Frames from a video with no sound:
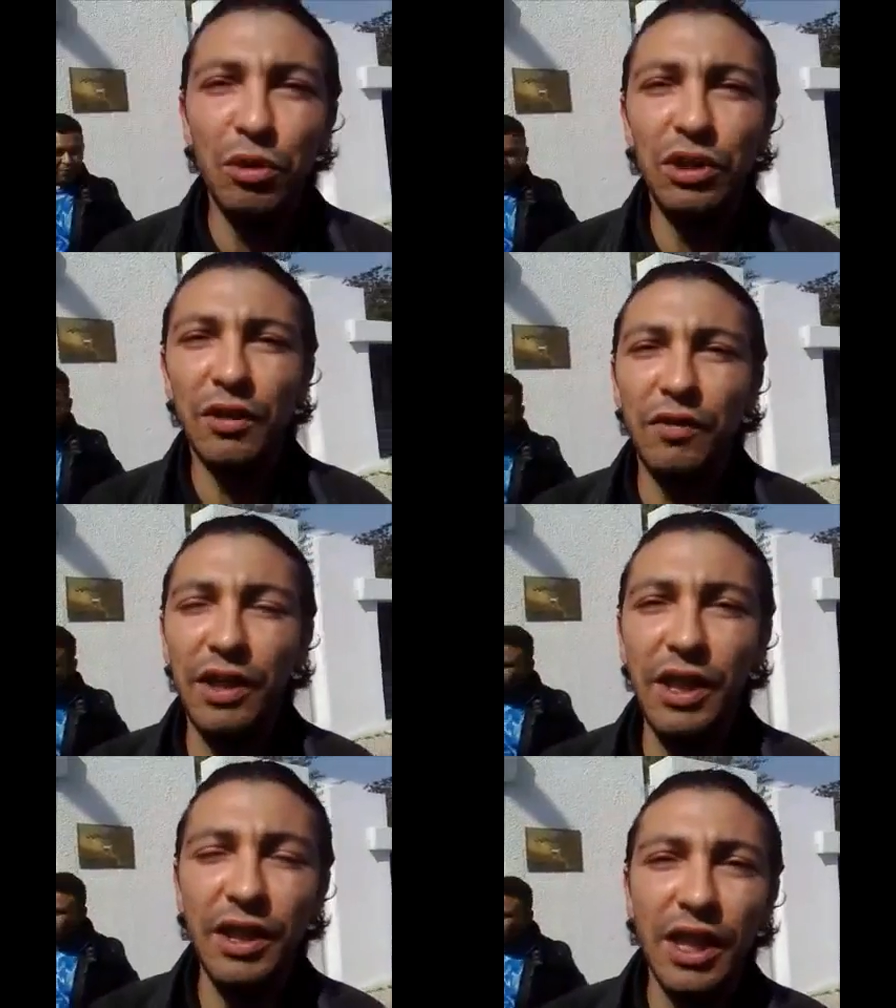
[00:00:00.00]

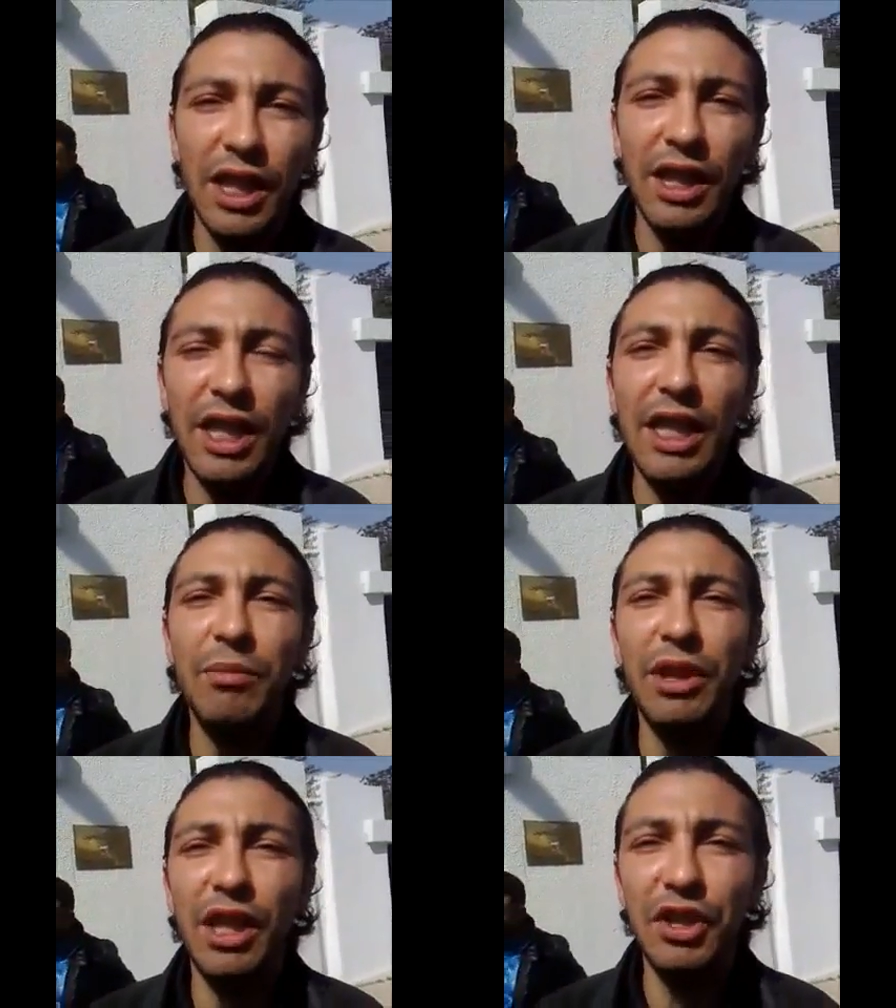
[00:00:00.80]
منتفضين
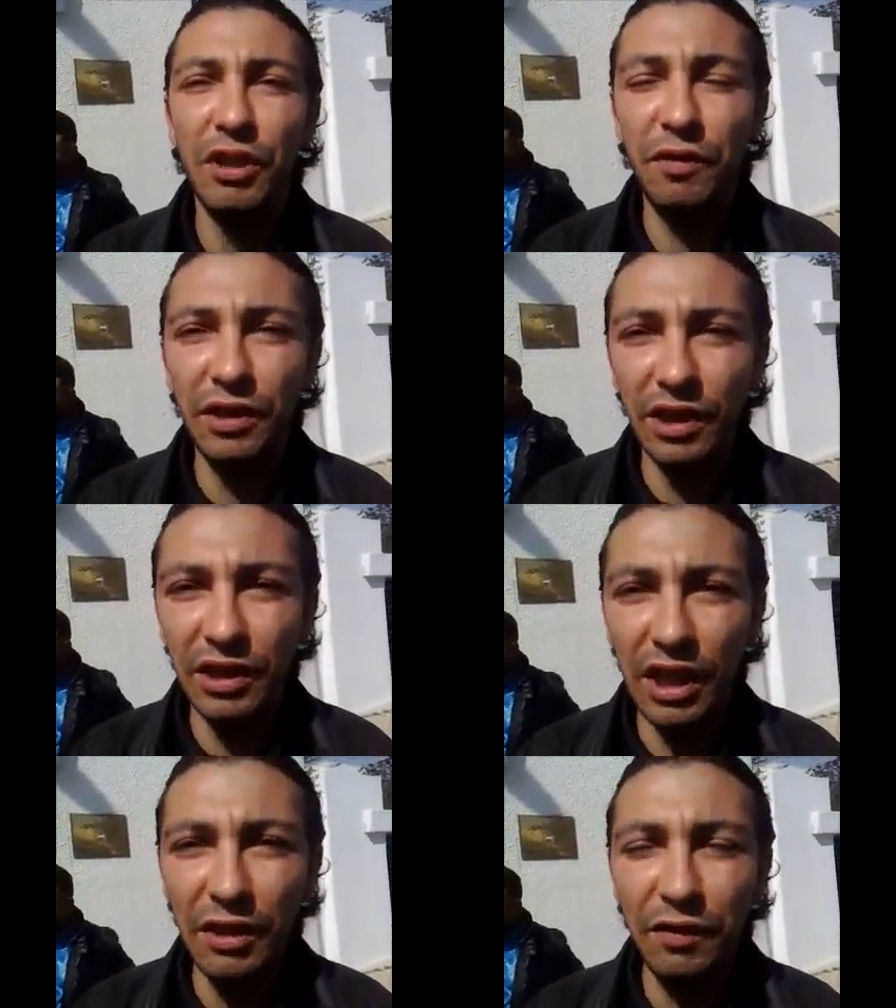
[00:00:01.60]
لا من اجل
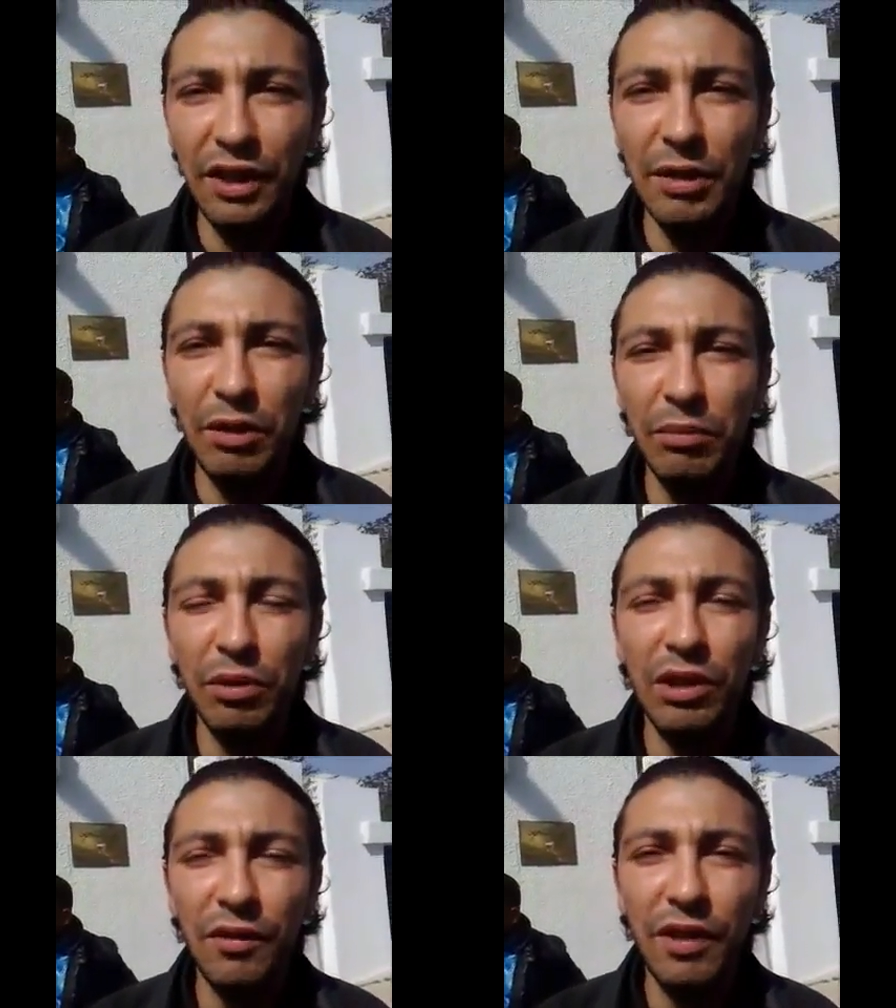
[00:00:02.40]
فتنه طائفيه
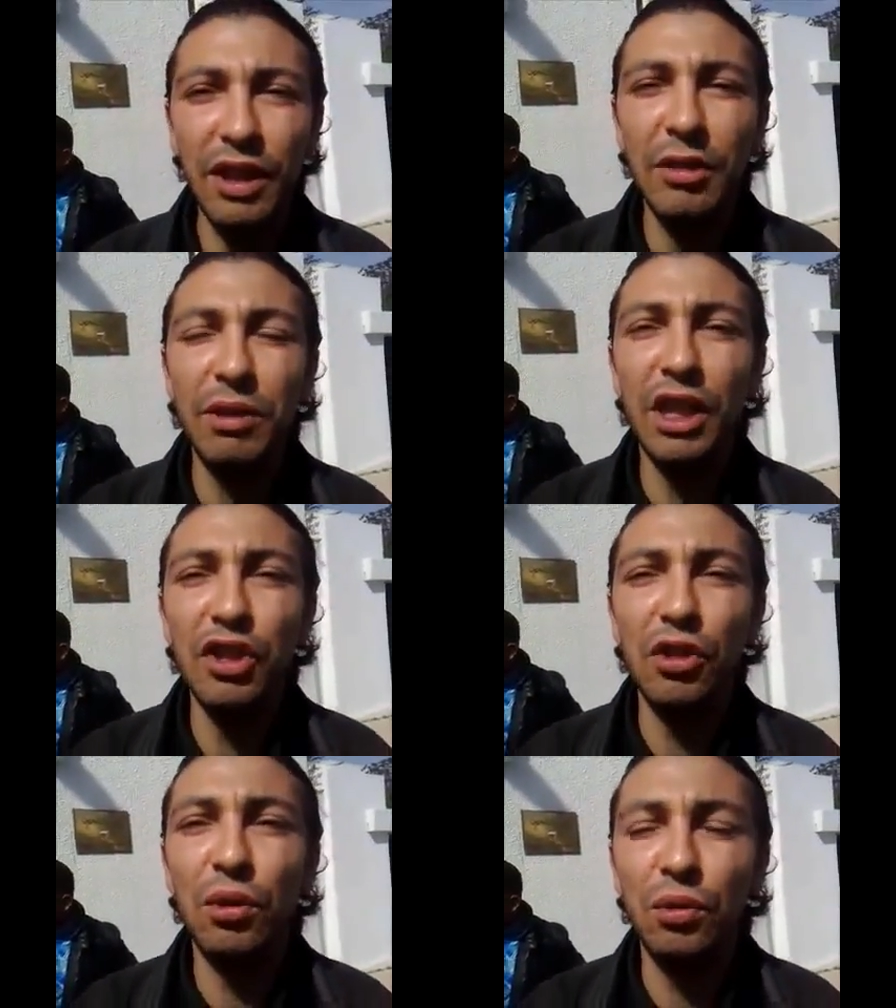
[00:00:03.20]
بل منتفضين من
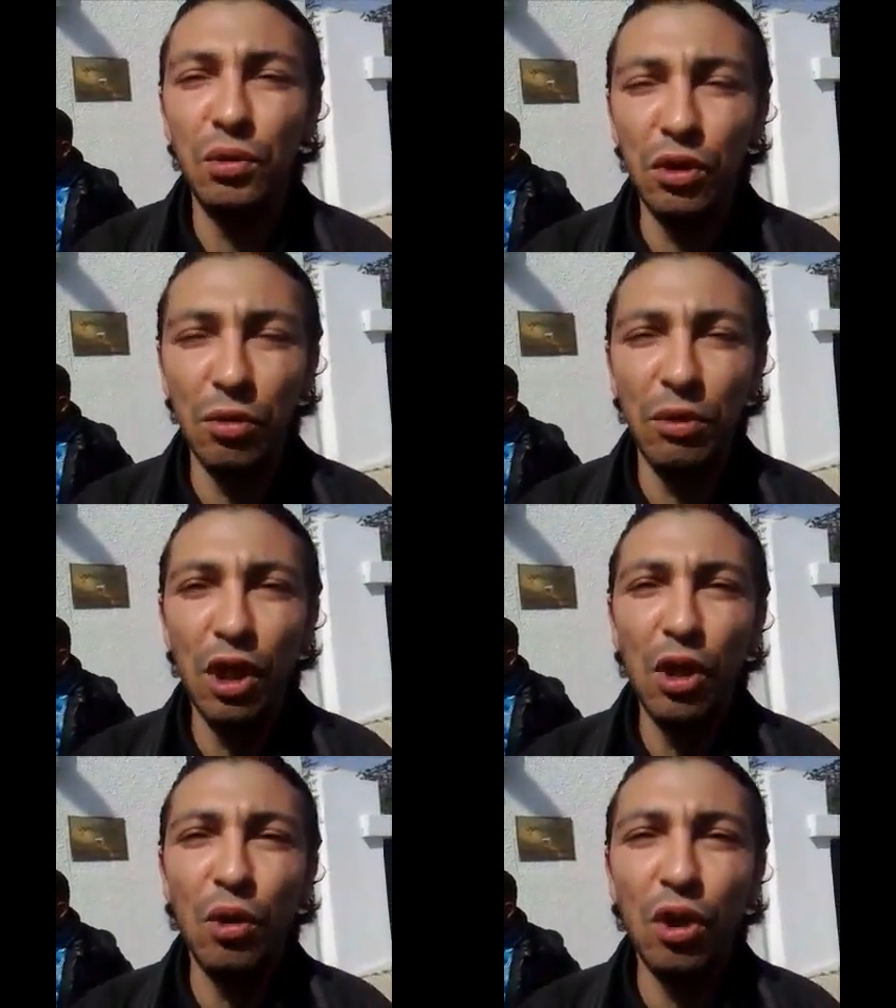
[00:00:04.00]
اجل حقوقهم